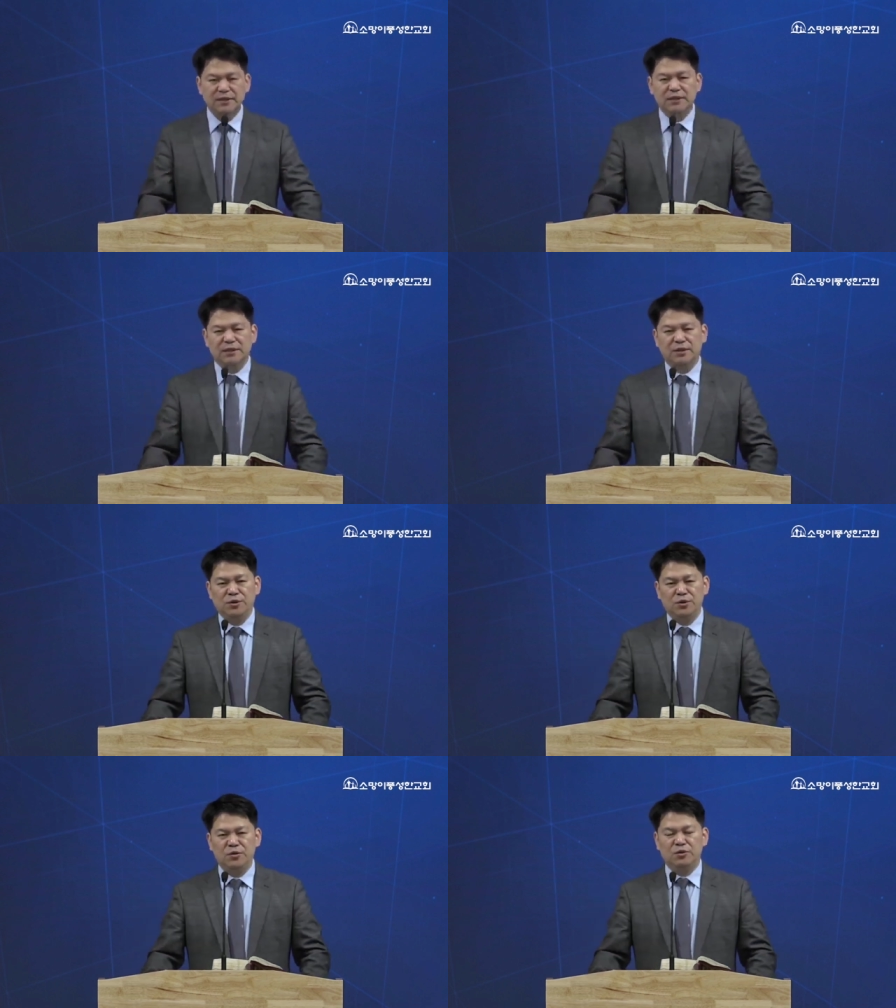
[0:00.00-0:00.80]

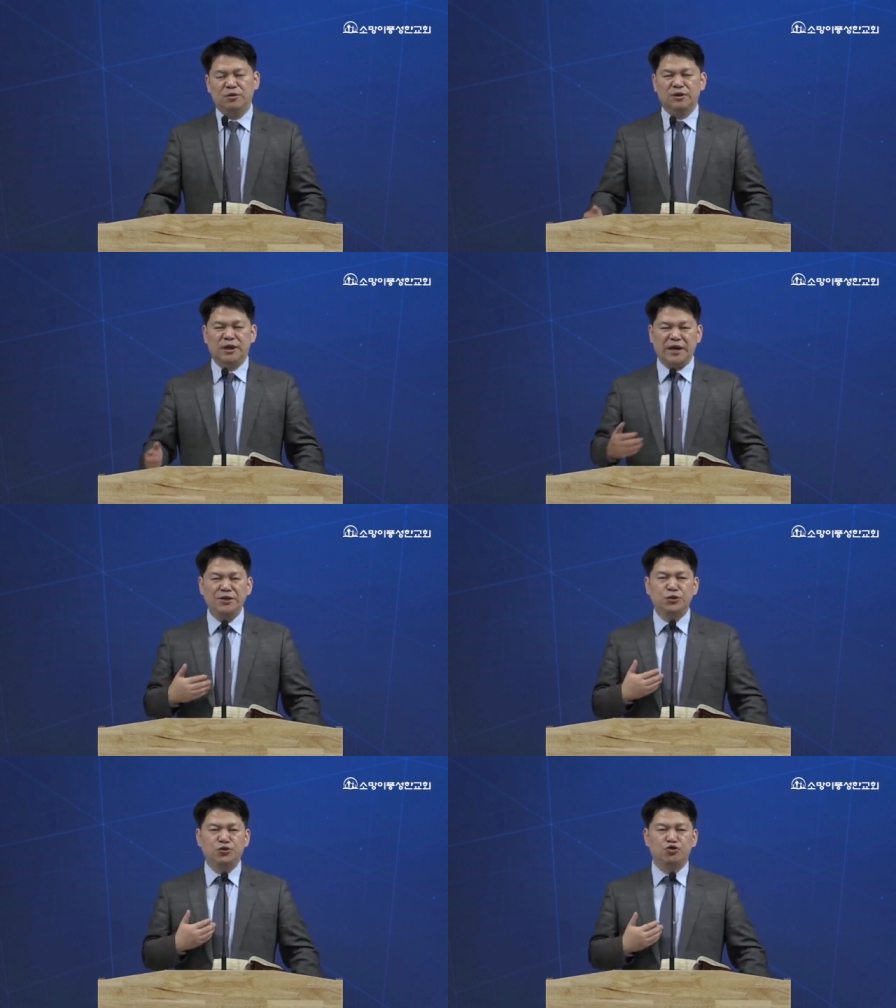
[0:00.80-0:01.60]
그리고 어,
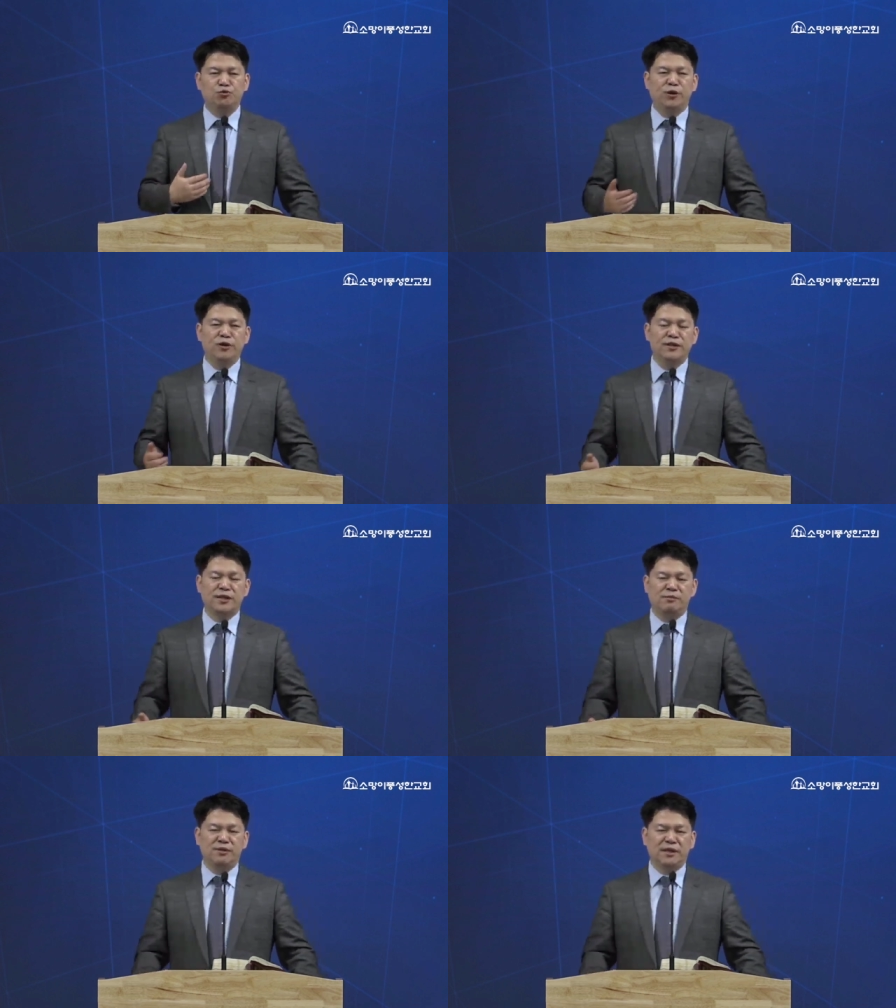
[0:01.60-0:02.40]
개인적으로 구별된
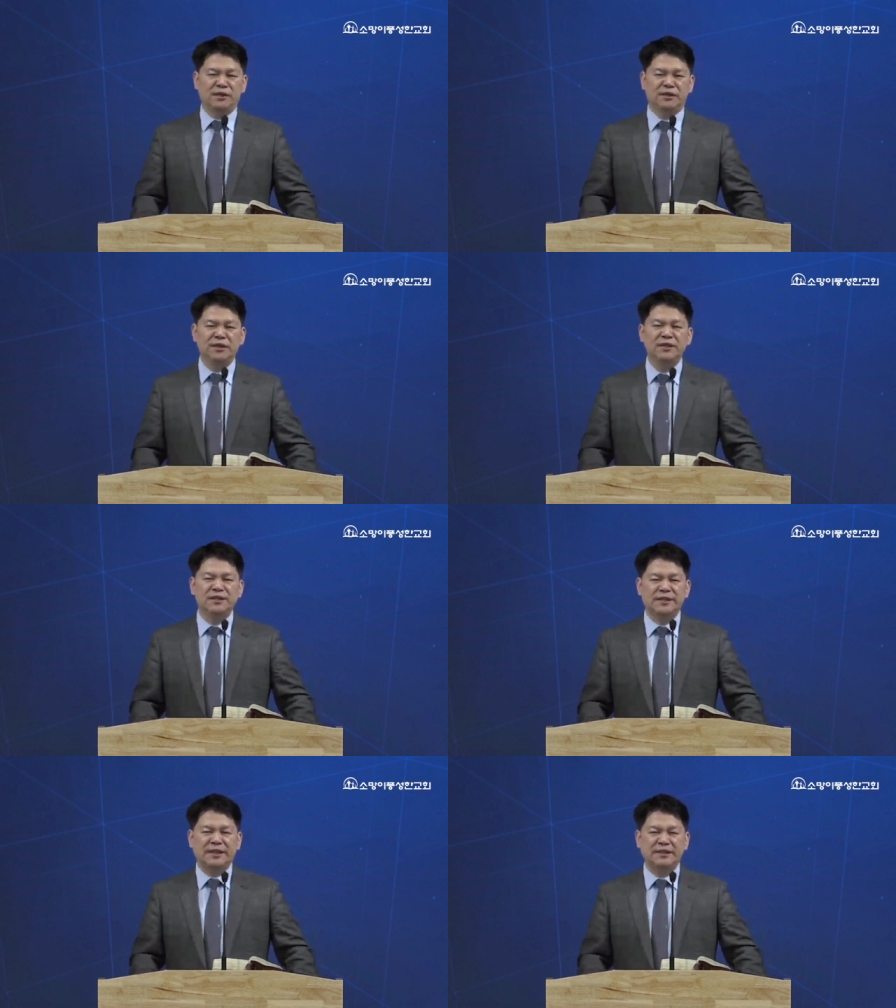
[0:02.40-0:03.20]
삶을 사는
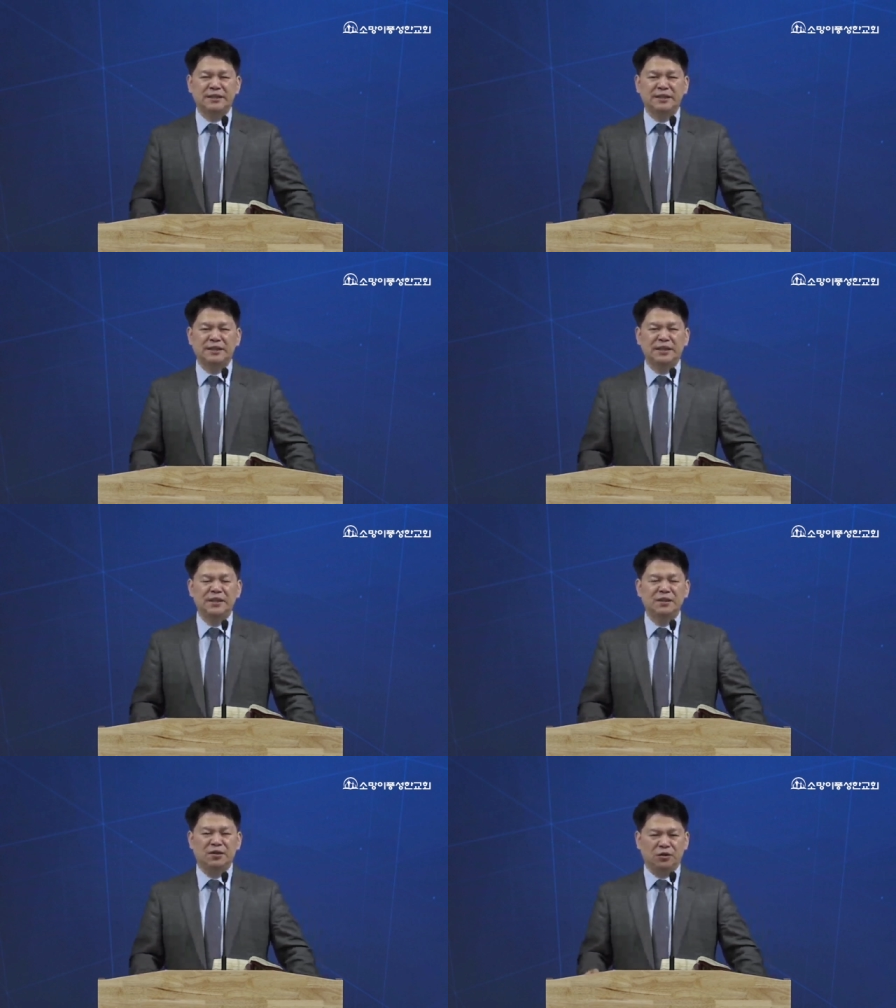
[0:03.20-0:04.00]
나시린이
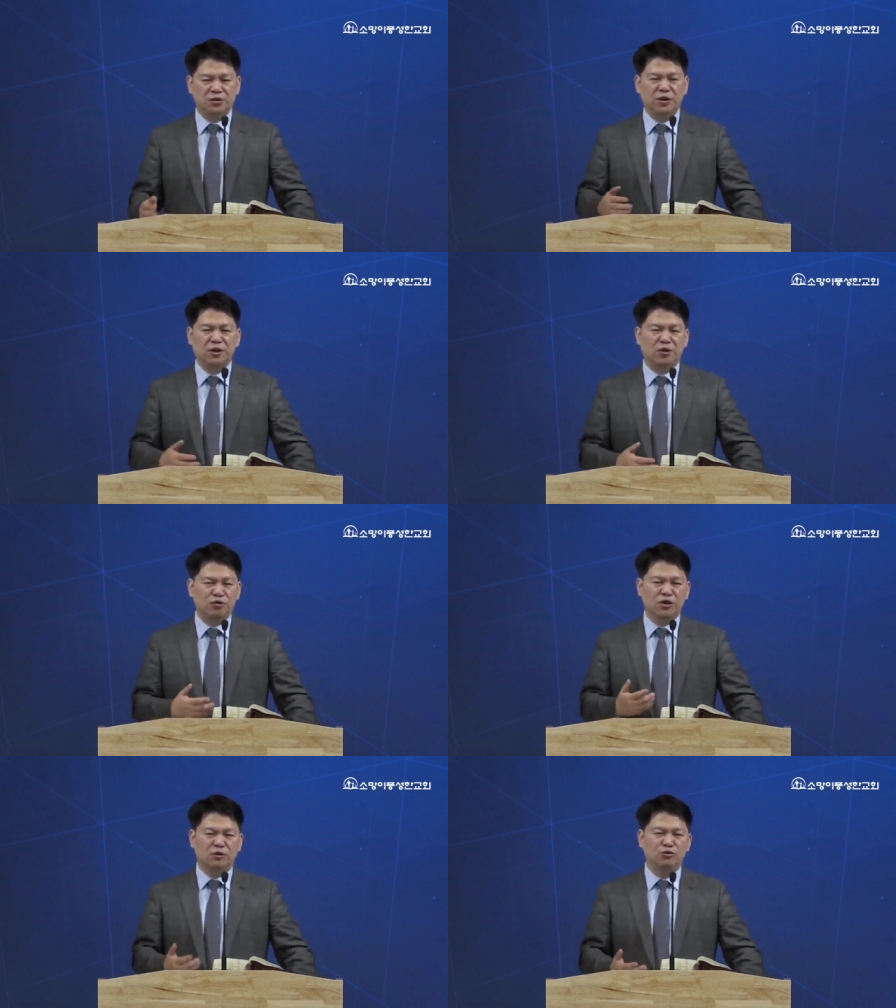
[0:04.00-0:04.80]
어떻게
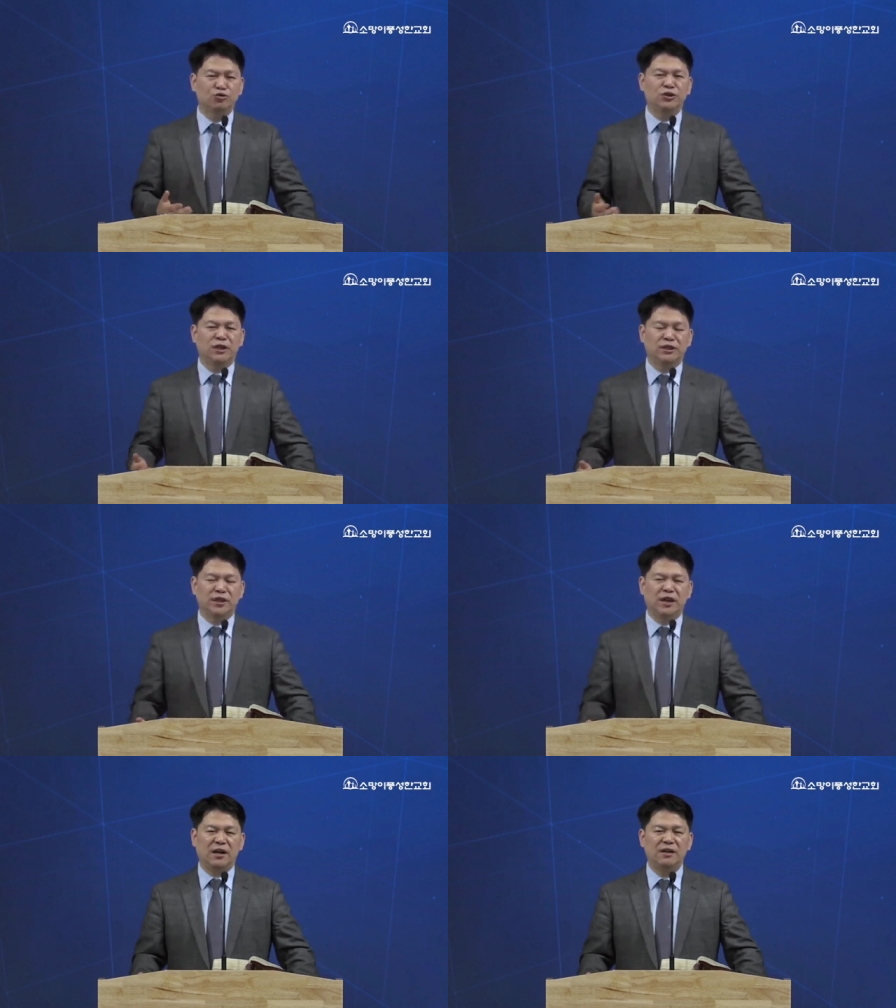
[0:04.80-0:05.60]
거룩함을
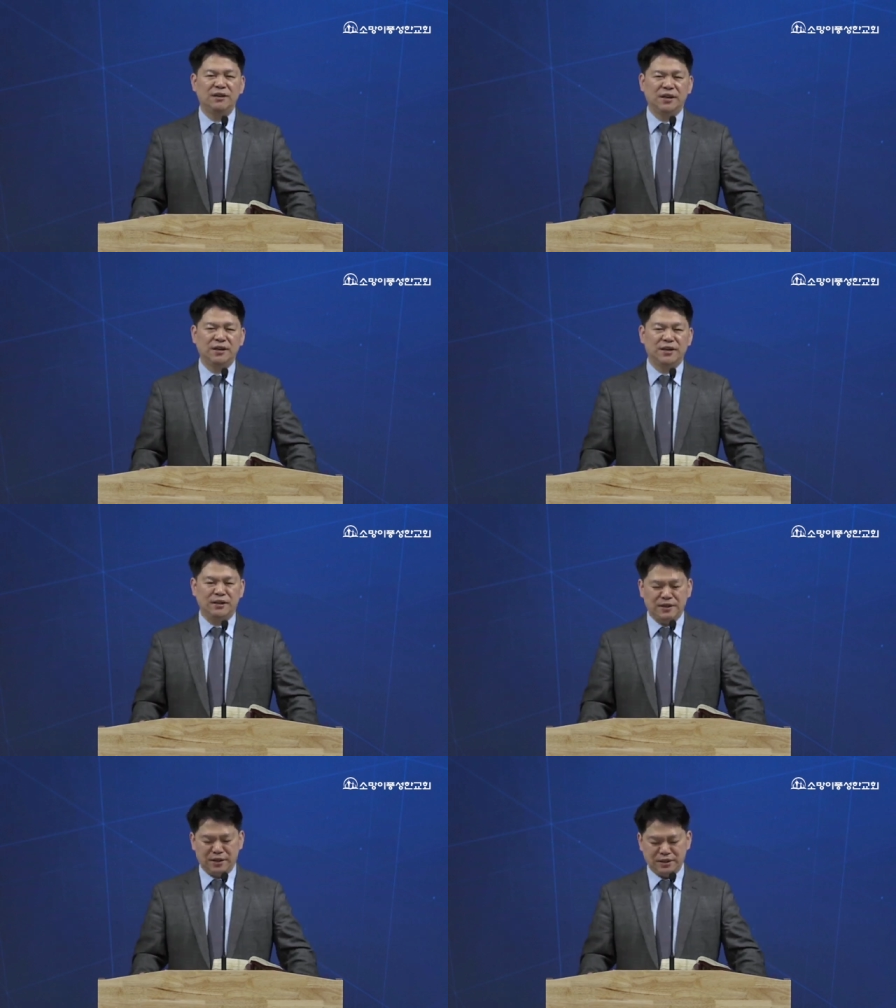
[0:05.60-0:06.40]
유지하는가에 대한
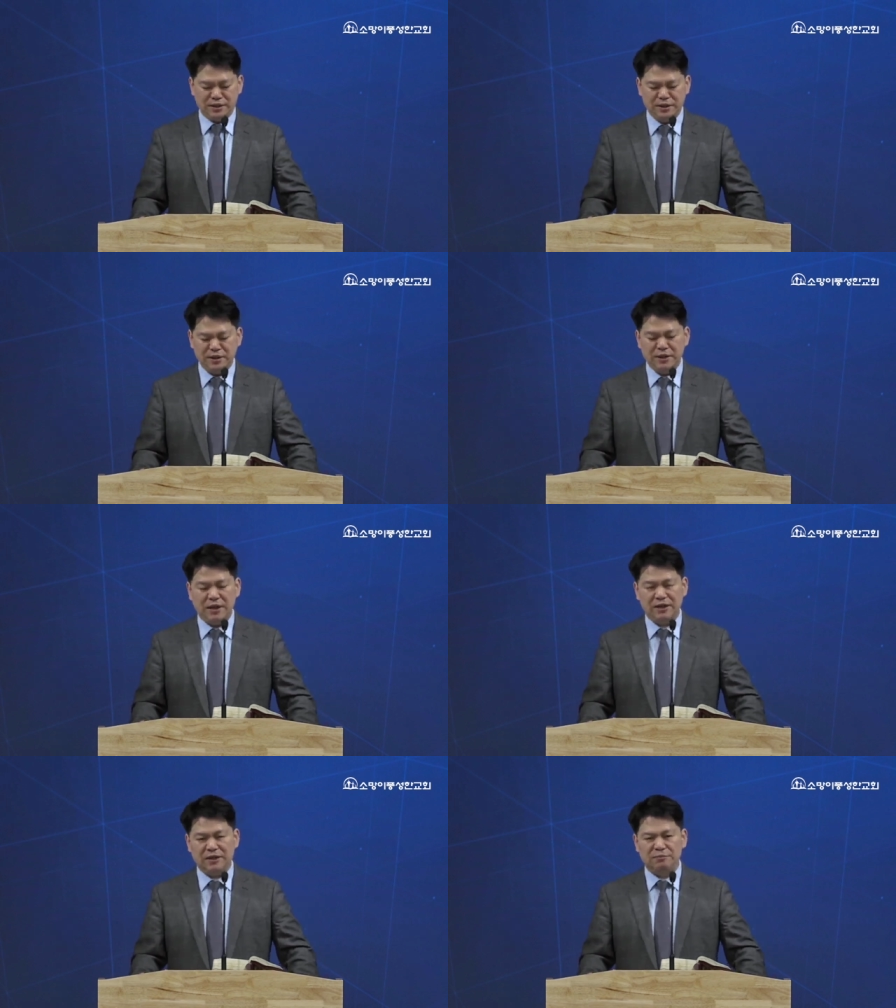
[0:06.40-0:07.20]
이야기를
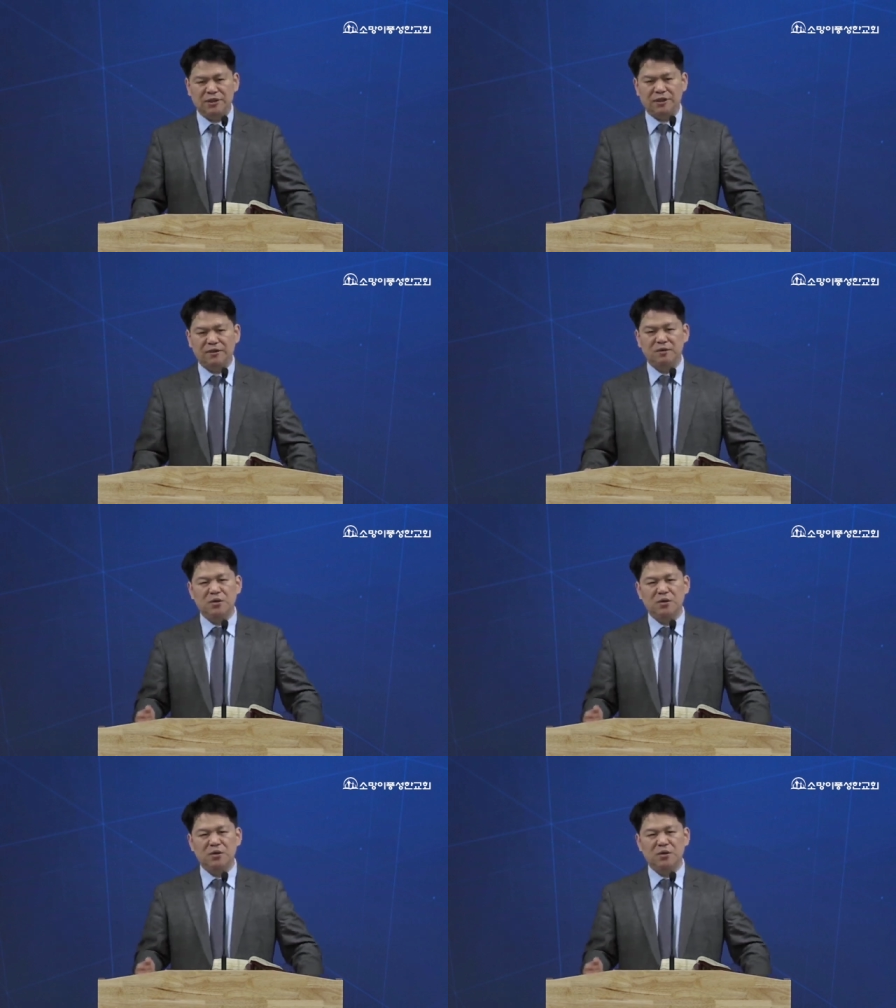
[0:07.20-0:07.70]
하게 됩니다.